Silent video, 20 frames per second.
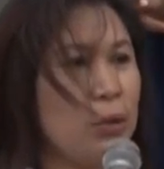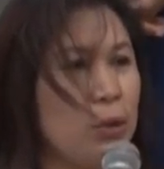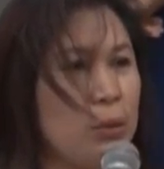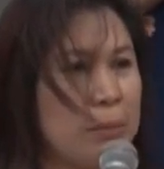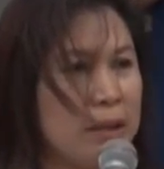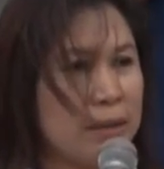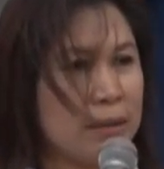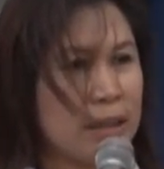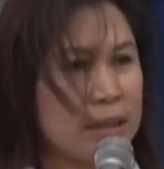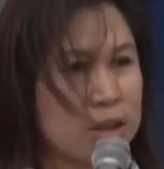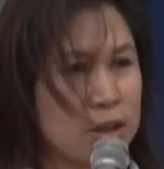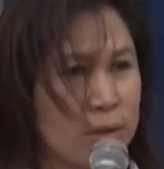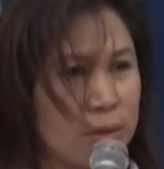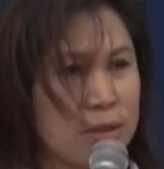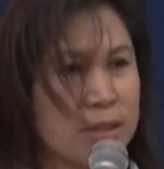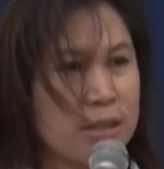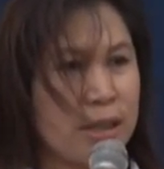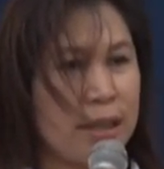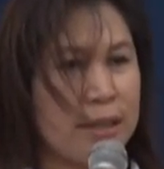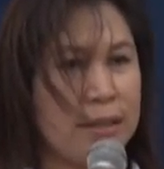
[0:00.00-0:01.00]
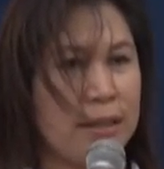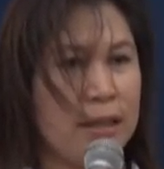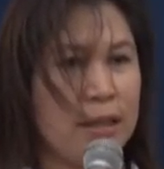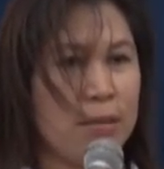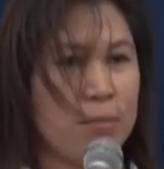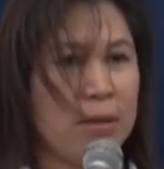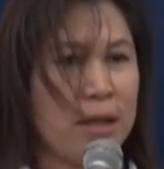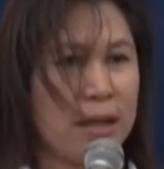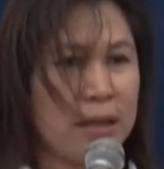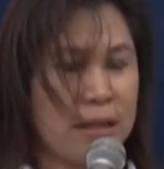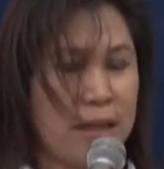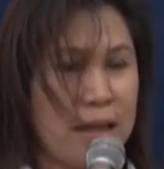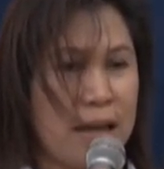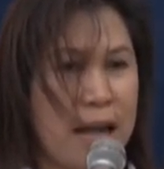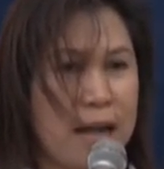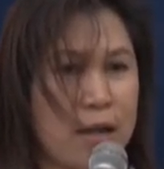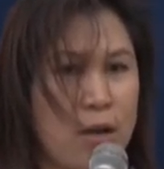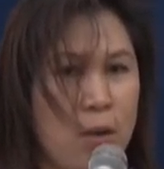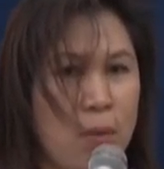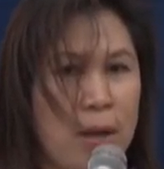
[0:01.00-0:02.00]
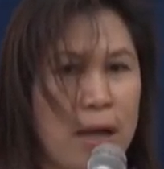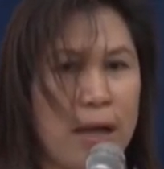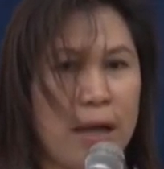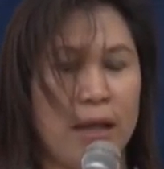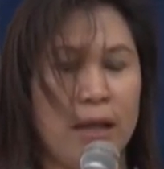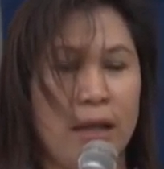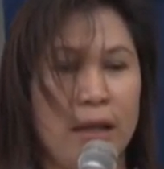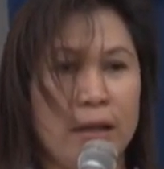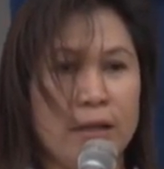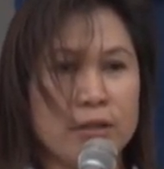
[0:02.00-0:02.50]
dokumentasyon sa kanilang mga ginagawa.